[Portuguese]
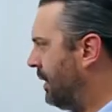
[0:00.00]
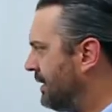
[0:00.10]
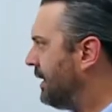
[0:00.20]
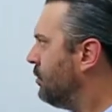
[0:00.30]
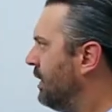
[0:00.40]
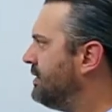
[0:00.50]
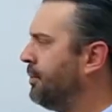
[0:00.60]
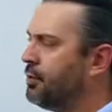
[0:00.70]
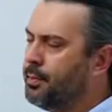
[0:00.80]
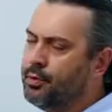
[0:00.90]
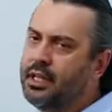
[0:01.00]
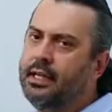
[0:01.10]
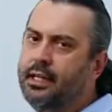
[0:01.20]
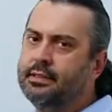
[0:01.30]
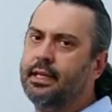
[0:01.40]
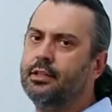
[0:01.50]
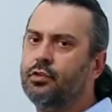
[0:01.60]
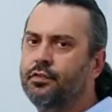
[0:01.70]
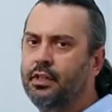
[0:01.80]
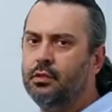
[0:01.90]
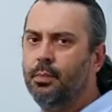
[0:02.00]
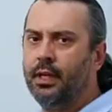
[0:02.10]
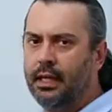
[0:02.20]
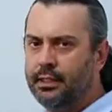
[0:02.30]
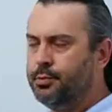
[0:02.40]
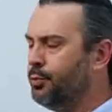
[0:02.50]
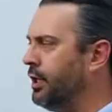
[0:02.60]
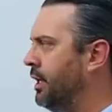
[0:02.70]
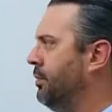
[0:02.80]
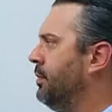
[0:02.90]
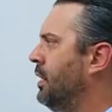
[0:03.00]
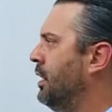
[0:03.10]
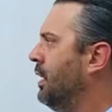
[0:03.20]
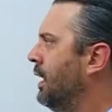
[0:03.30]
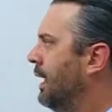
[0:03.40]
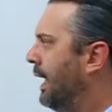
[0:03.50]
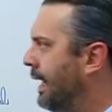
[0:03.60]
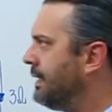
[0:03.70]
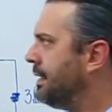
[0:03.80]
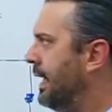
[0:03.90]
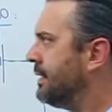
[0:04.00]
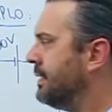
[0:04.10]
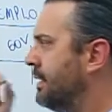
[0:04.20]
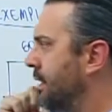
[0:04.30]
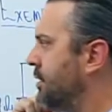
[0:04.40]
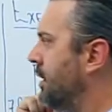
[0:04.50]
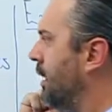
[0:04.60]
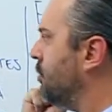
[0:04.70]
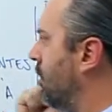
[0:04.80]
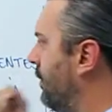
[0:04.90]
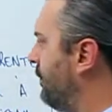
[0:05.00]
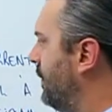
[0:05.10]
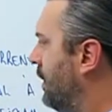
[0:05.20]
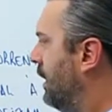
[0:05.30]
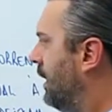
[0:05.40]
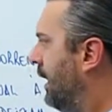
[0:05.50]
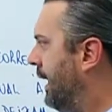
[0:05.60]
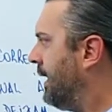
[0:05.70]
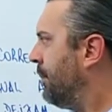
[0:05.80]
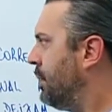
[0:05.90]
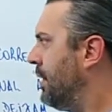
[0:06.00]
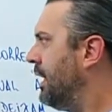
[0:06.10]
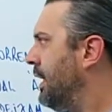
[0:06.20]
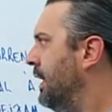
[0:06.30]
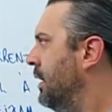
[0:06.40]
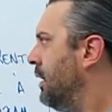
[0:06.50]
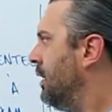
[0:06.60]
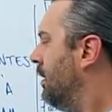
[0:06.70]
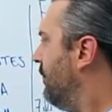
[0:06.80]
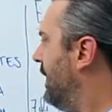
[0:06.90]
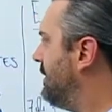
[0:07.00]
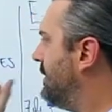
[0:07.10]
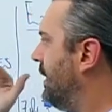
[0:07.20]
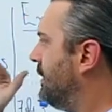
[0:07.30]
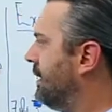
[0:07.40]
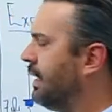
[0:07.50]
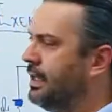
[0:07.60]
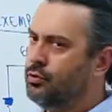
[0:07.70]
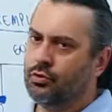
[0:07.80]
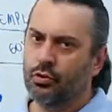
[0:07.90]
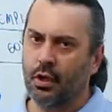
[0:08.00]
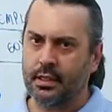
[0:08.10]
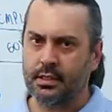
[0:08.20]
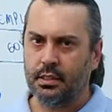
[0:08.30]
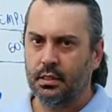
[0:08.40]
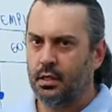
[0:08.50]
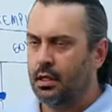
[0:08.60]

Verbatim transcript: até num exemplo que poderia ser resolvido pela lei de Pouillet. A ideia das leis de Kirchhoff é que a primeira lei vai dizer da lei dos nós.